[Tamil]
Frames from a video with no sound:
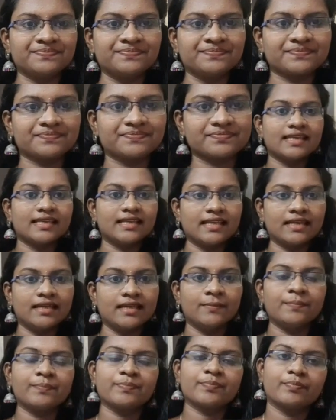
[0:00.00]
கீரை
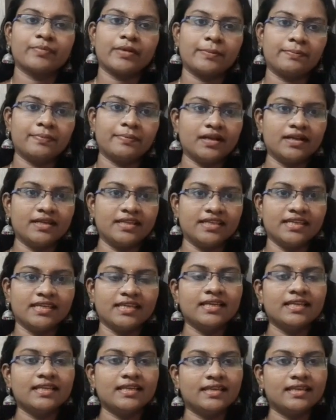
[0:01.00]
பப்பாளி
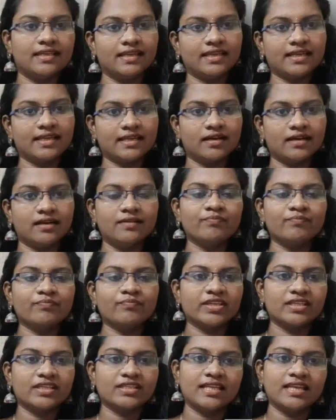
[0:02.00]
நெல்லிக்காய்
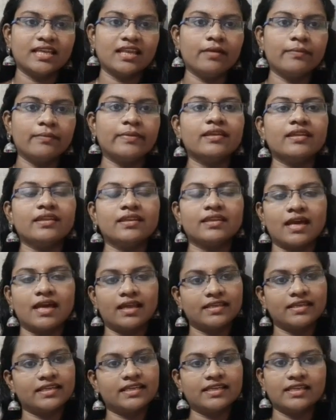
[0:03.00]
இது எல்லாமே
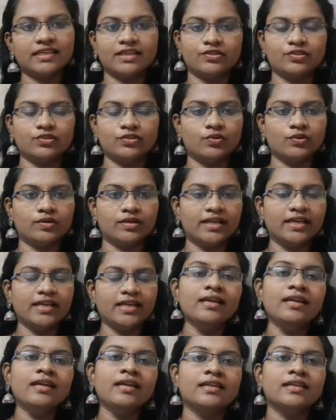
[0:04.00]
அடிக்கடி எடுத்துக்கோங்க
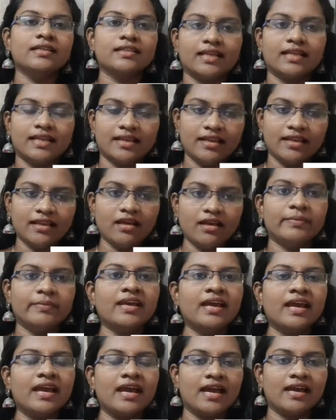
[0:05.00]
இது எல்லாமே
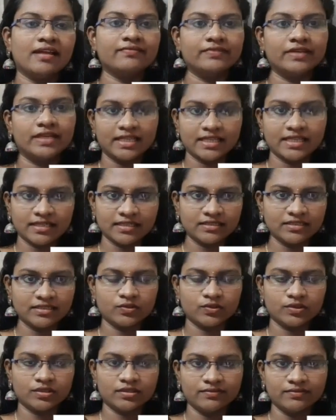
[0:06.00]
ஹேர் வளர்கிறதுக்கு
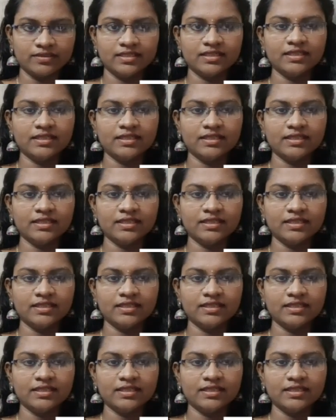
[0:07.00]
உதவுது